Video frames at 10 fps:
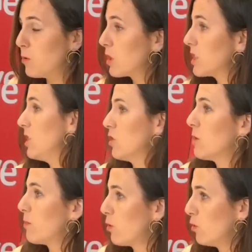que si no se
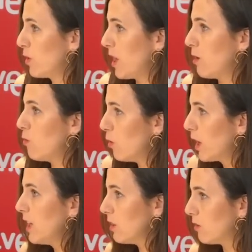produce un
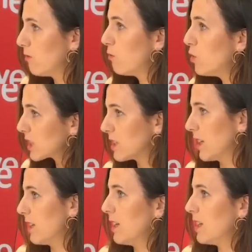giro
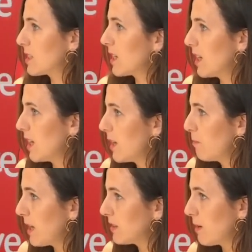fuerte en ese
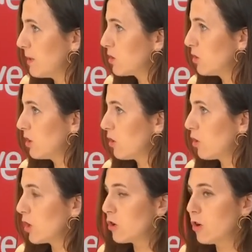planteamiento
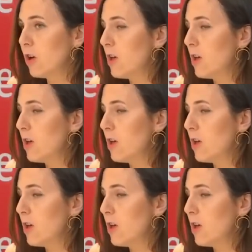ideológico,